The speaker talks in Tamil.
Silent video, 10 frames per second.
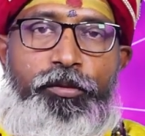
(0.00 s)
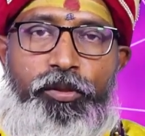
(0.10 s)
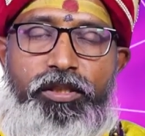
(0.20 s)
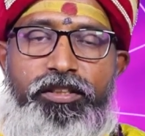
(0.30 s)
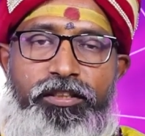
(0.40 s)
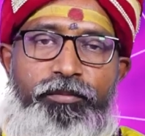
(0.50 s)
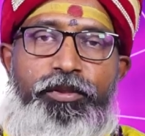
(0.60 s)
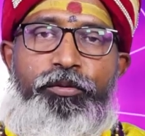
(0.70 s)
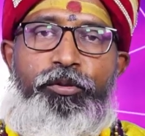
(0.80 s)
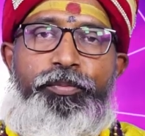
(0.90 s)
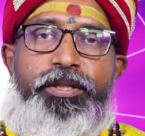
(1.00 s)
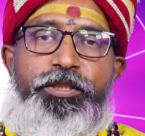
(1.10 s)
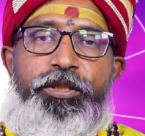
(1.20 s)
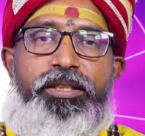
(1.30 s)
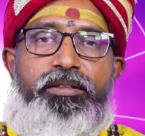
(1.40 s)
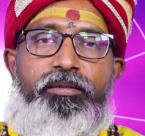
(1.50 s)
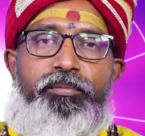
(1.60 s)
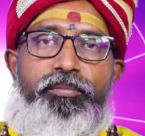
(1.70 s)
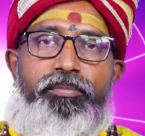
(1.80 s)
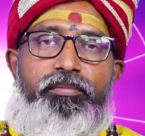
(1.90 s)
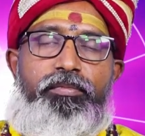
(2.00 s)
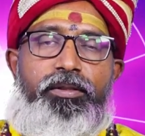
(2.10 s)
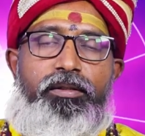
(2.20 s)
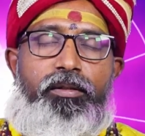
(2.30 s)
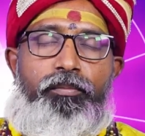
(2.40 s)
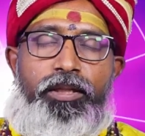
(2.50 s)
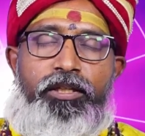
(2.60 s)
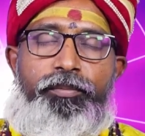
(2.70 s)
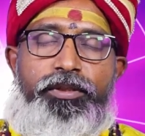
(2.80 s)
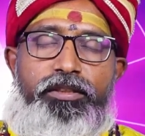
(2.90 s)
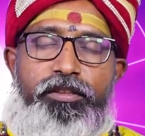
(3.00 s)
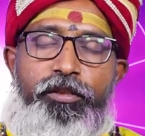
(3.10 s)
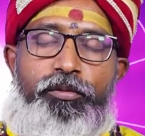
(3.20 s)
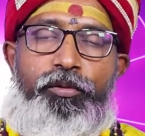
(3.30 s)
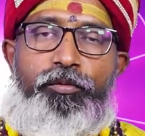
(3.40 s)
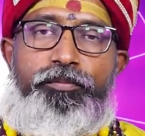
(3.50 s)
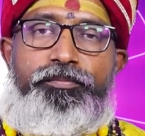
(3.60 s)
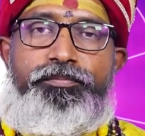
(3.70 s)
தொடர்ந்து நம்ம குரு பயிற்சி பலனை பற்றி தெரிந்து கொள்வோம்